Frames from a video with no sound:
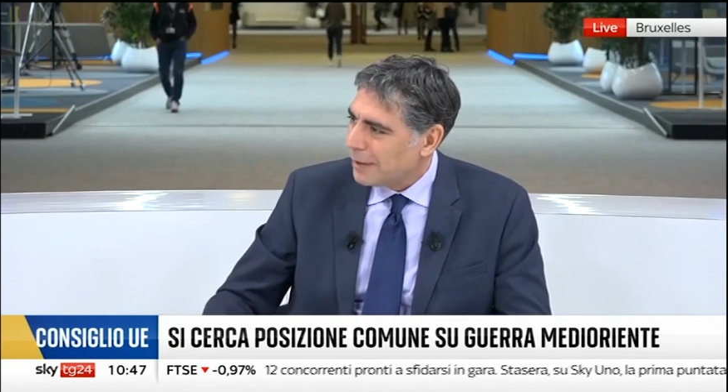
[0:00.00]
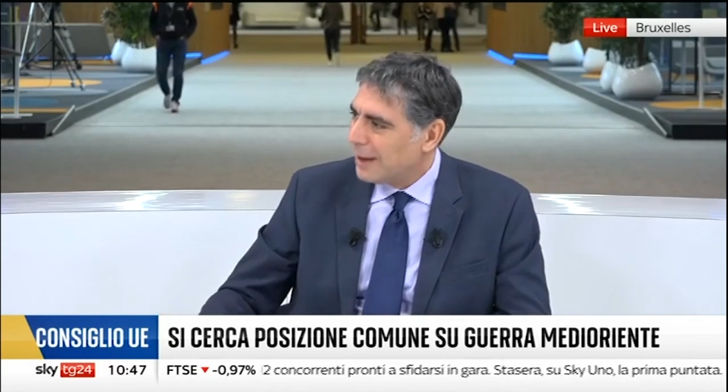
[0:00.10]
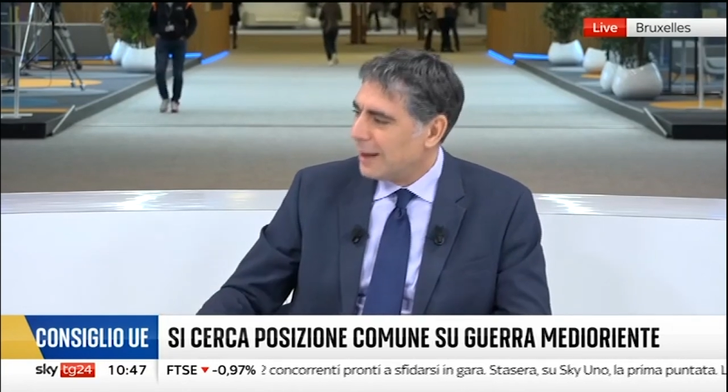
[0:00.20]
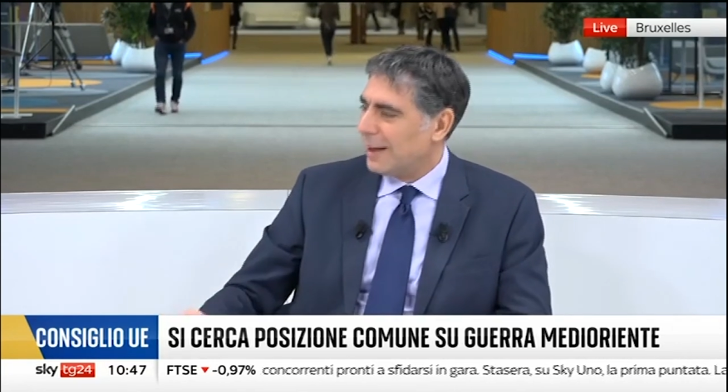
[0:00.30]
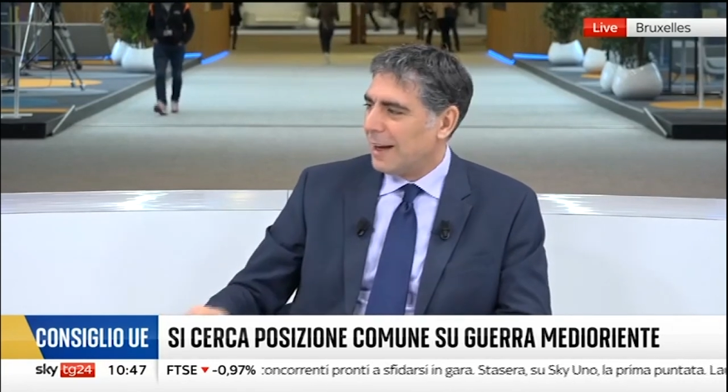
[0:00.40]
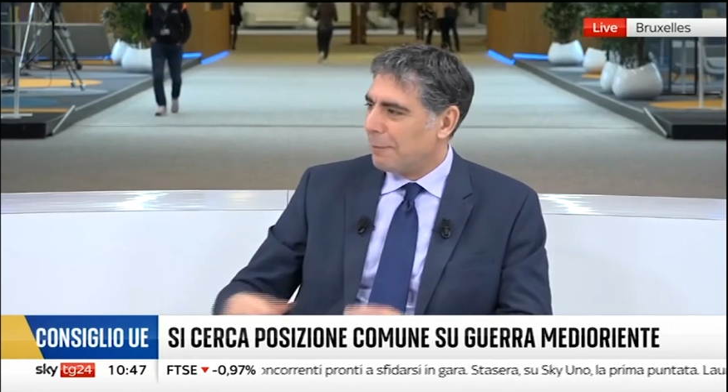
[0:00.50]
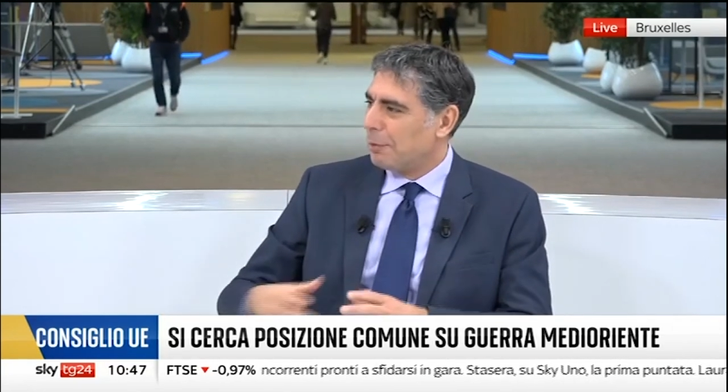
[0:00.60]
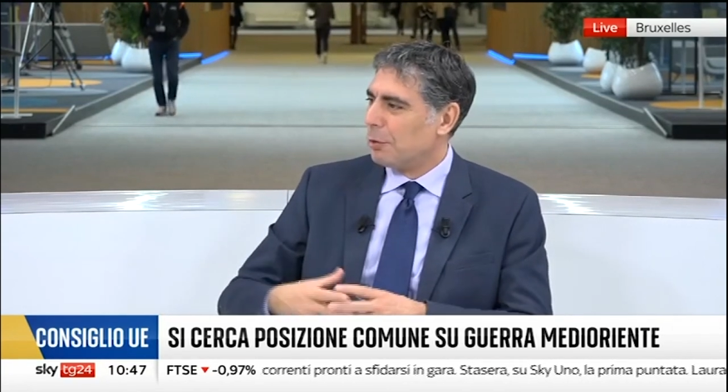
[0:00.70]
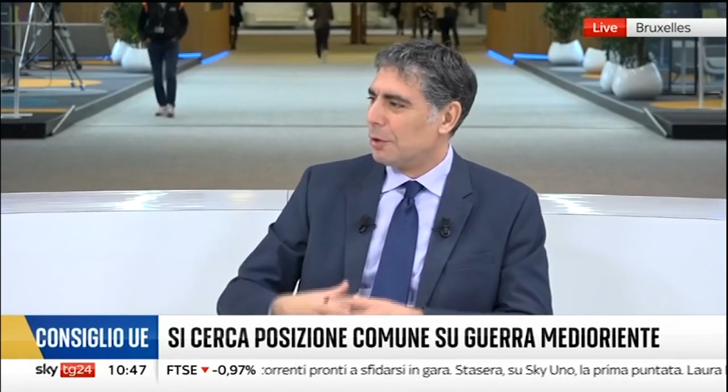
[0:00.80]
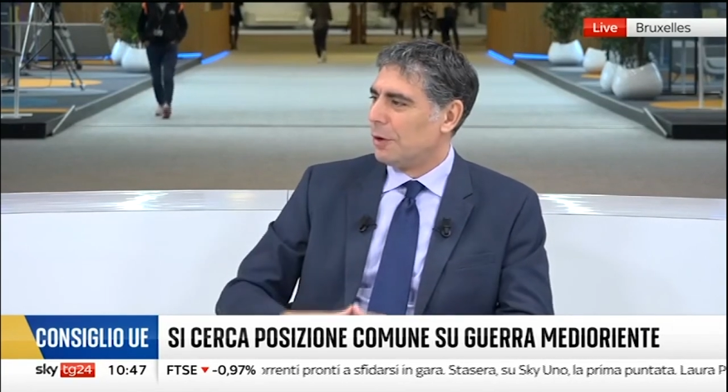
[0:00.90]
eh,
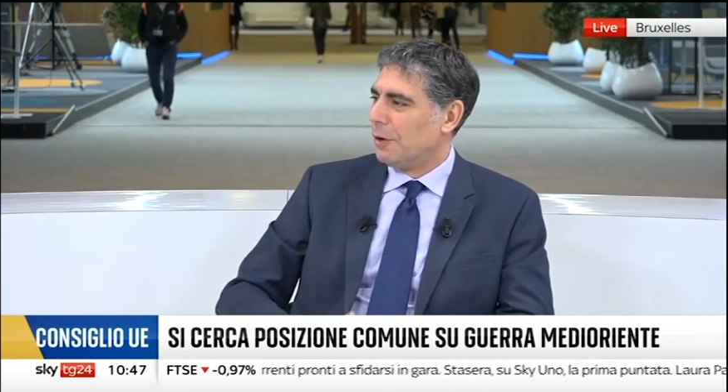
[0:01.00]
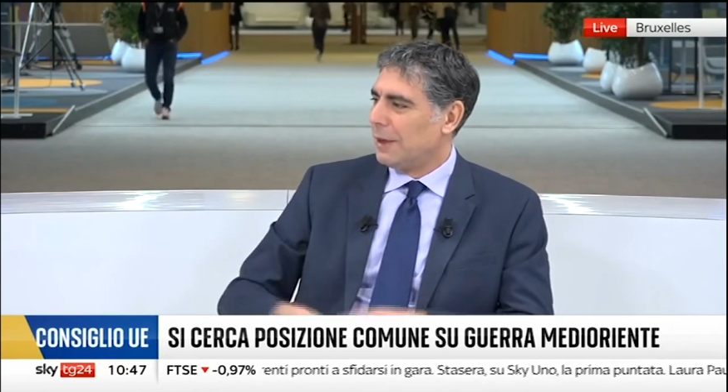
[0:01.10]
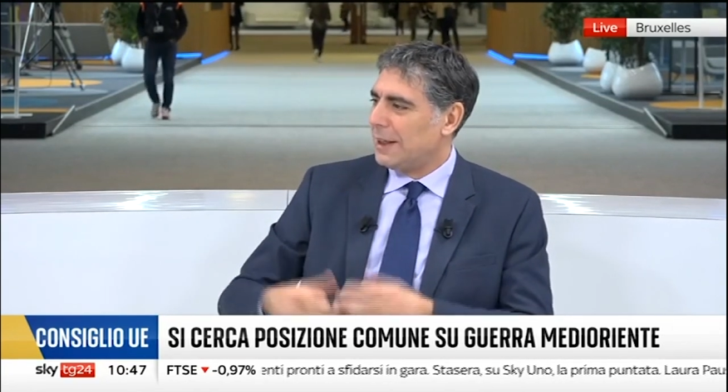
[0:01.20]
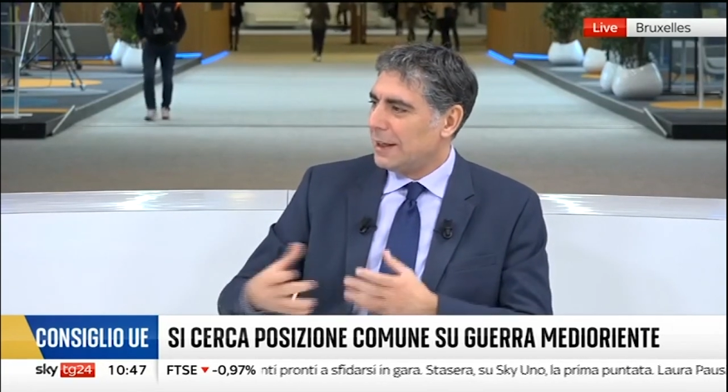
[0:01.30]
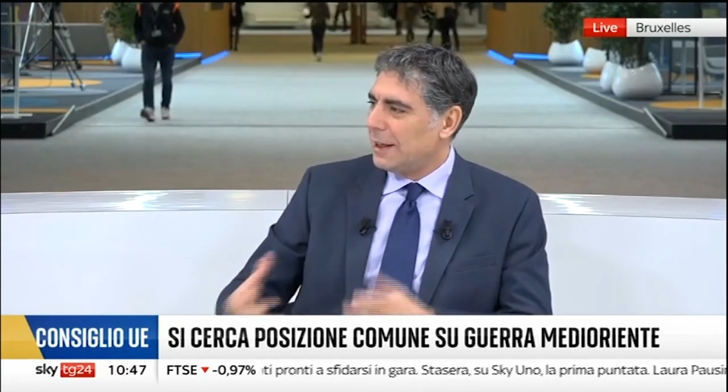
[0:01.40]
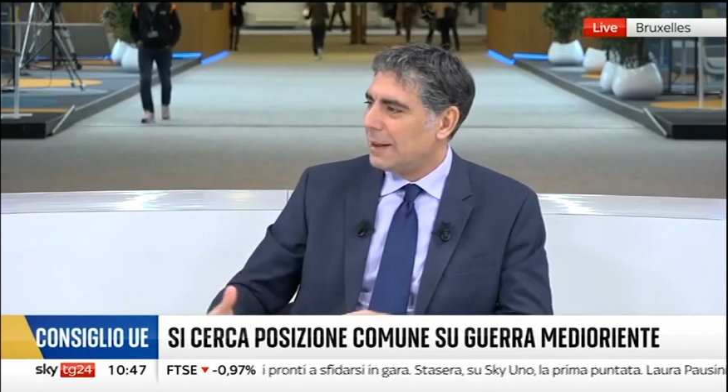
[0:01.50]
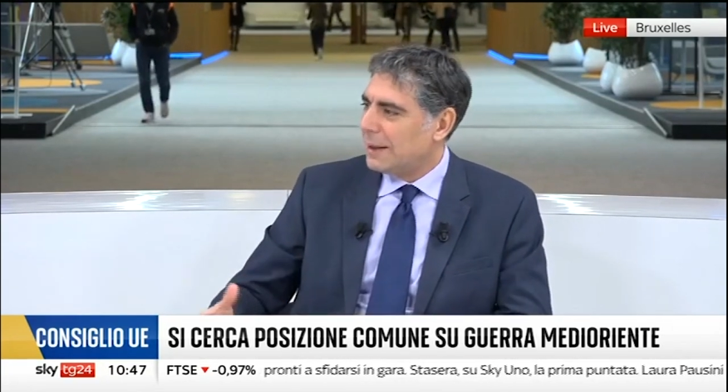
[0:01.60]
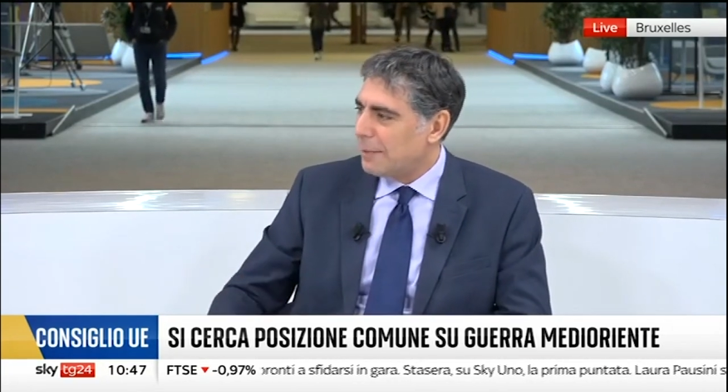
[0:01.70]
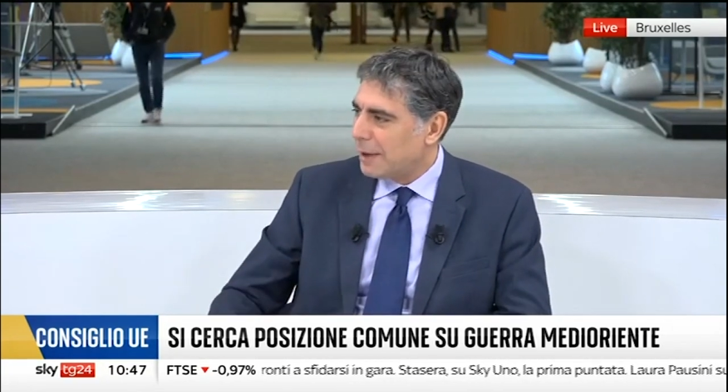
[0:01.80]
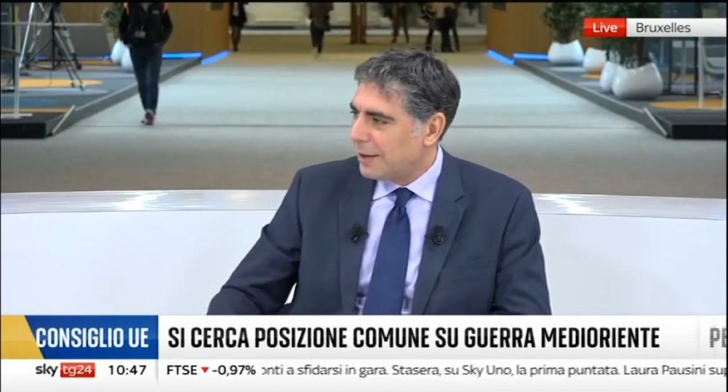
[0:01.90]
appunto i
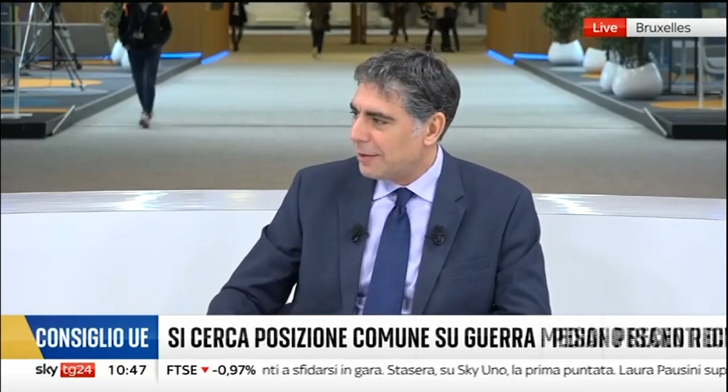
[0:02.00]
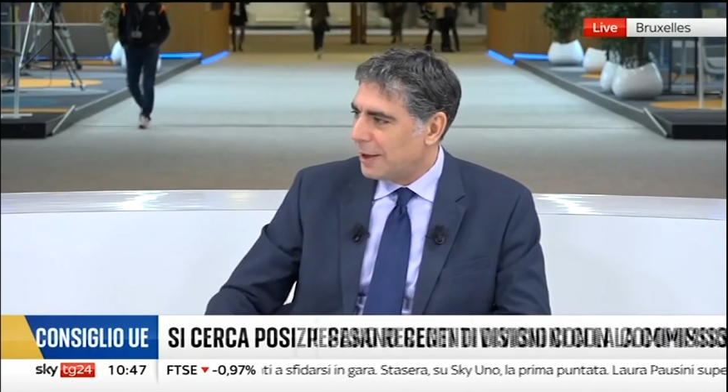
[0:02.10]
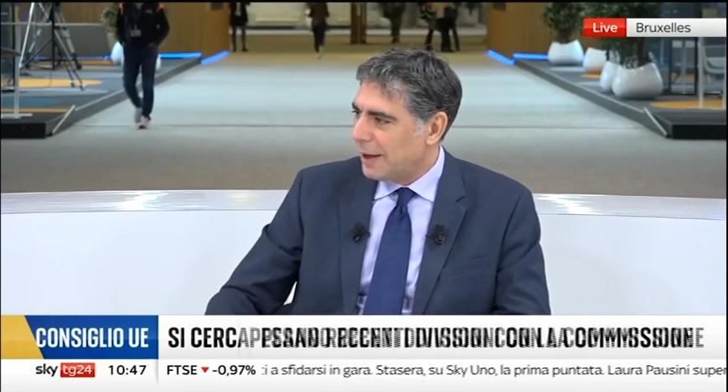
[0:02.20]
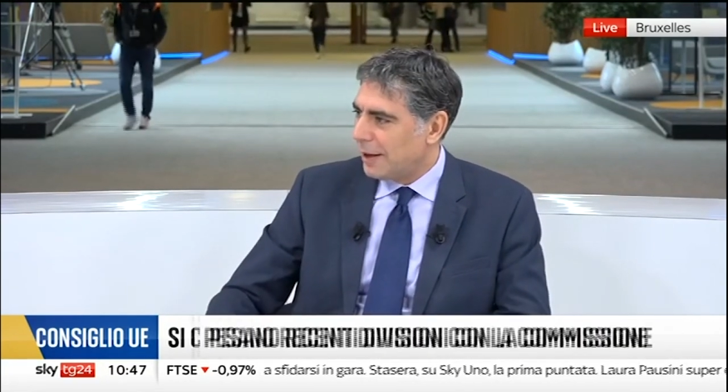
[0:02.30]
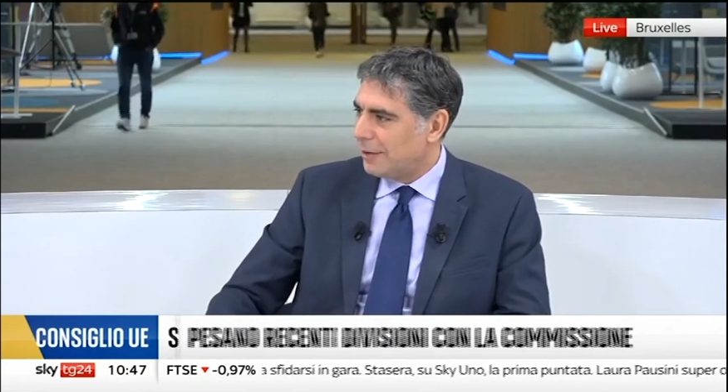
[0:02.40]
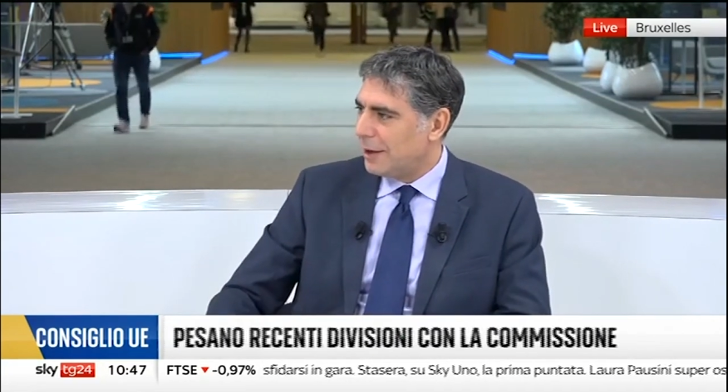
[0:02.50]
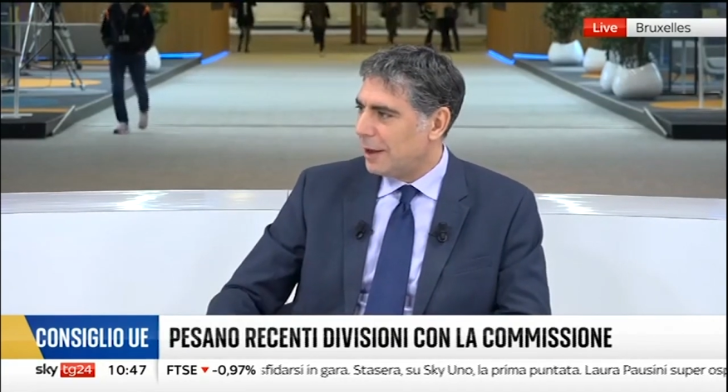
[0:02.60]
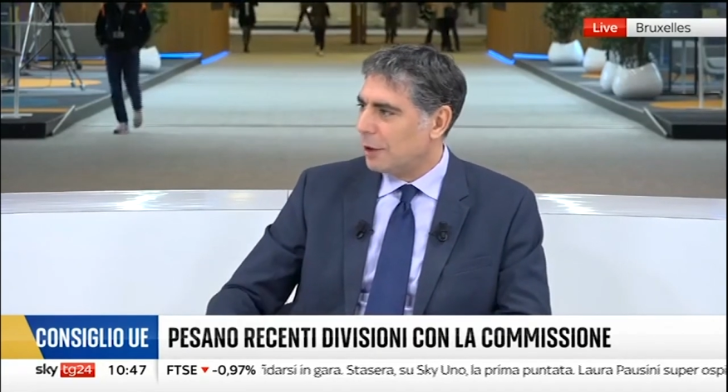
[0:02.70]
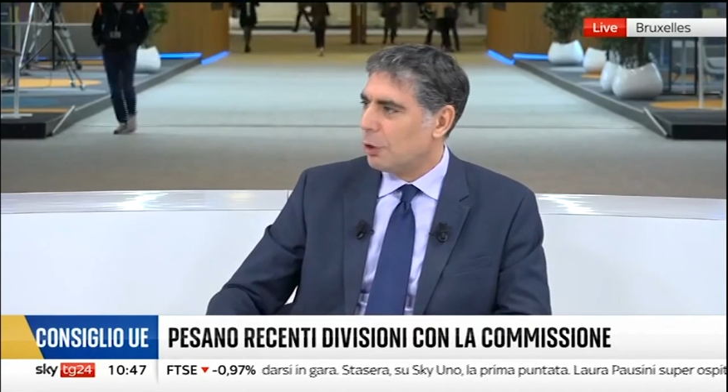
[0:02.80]
diritti dei palestinesi